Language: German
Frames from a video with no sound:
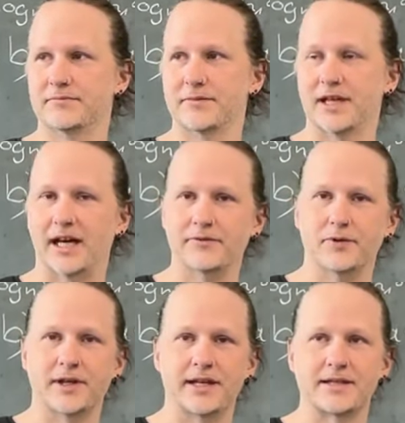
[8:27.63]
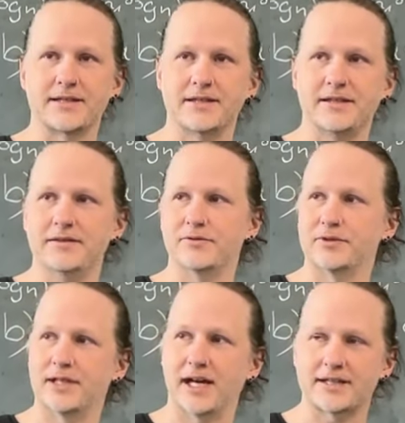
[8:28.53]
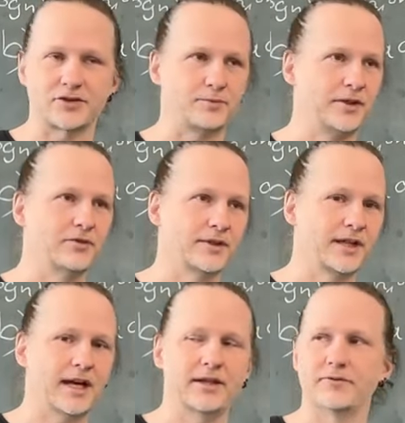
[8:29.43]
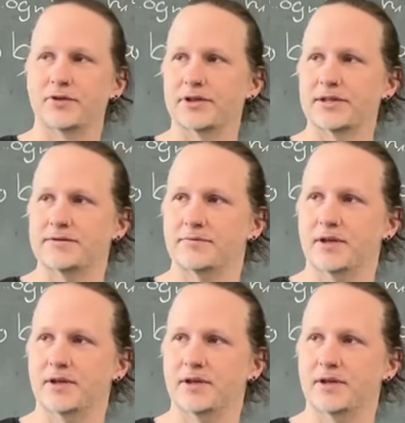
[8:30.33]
Die Reihenfolge ändert sich nie und die Achsenspiegelung in der Reihenfolge nicht.